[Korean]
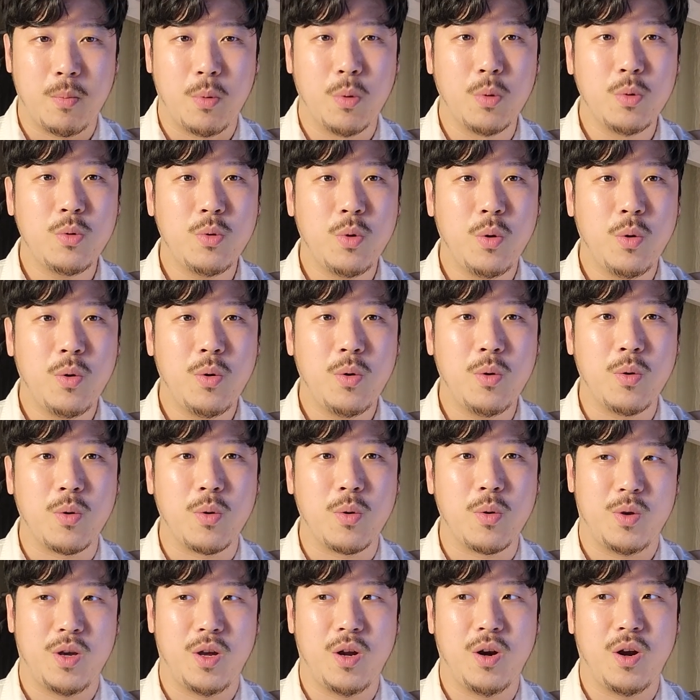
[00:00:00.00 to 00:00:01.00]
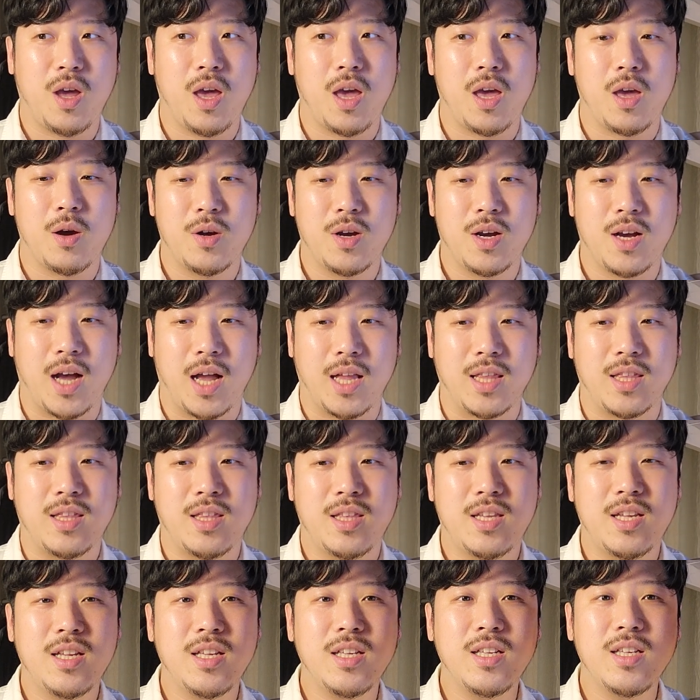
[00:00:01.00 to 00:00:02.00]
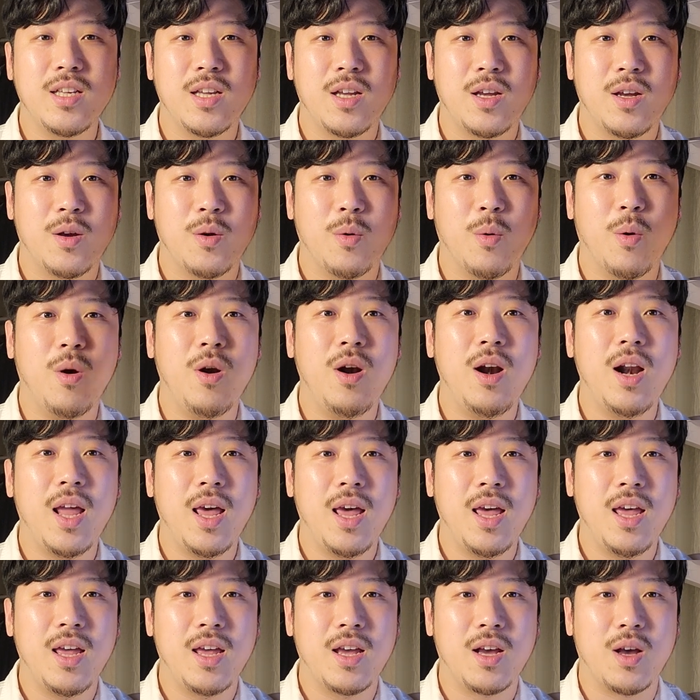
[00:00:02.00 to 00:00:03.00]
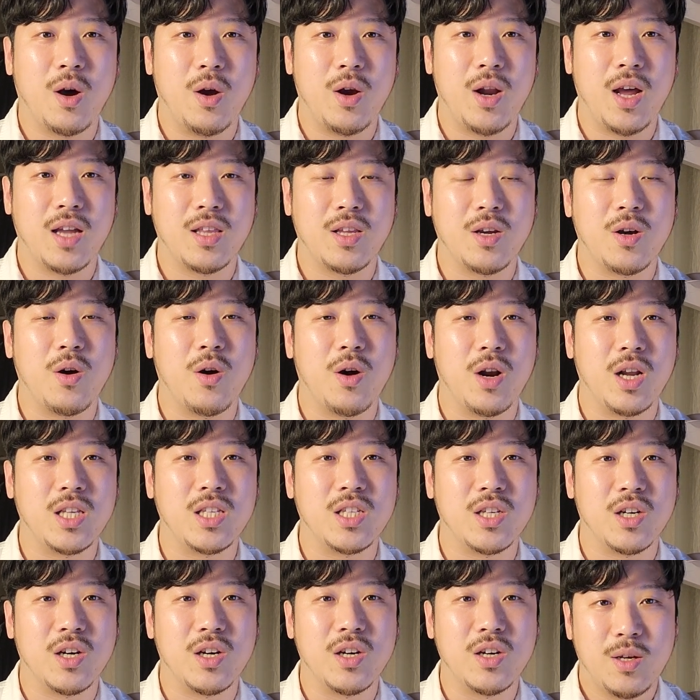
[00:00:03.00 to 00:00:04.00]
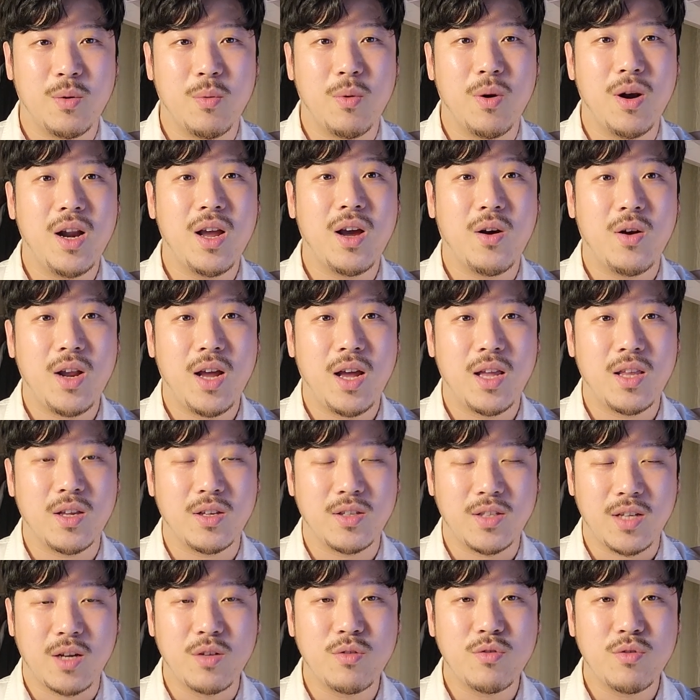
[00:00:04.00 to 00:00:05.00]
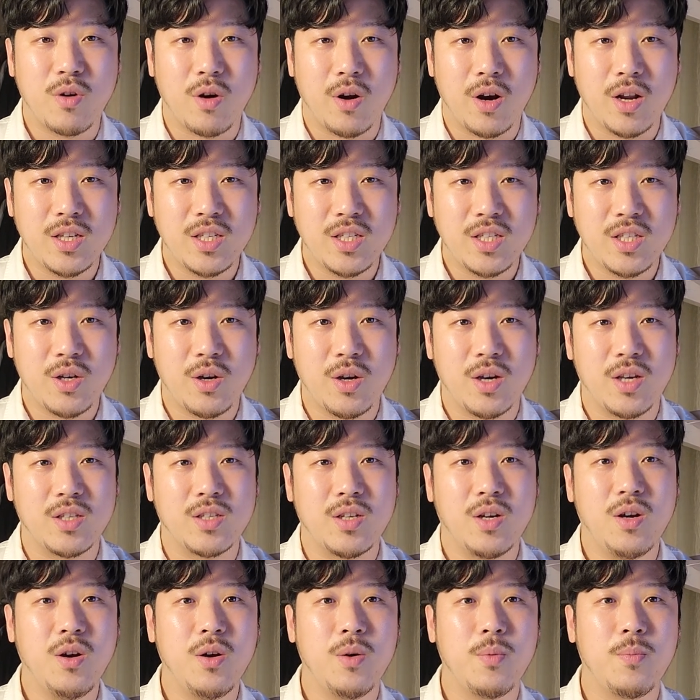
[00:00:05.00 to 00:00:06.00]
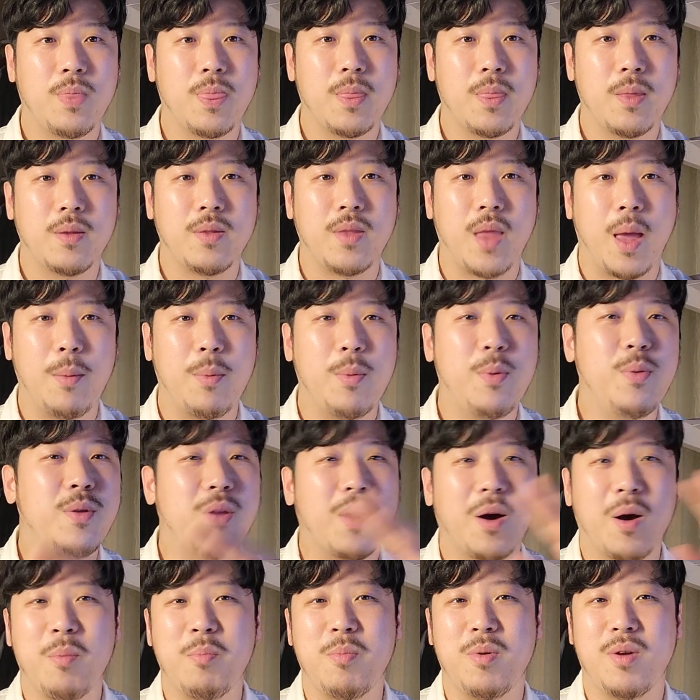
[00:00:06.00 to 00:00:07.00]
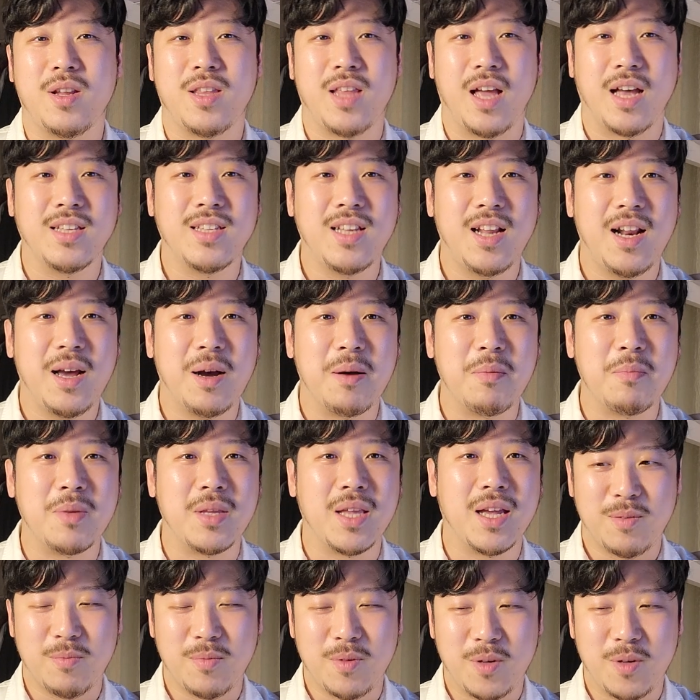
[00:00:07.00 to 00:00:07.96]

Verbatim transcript: 보통 이렇게 해요. 같은 원래 거래하던 거래처, 원래 거래하던 생두 거래처에서 대부분의 커피를 다 셀렉합니다.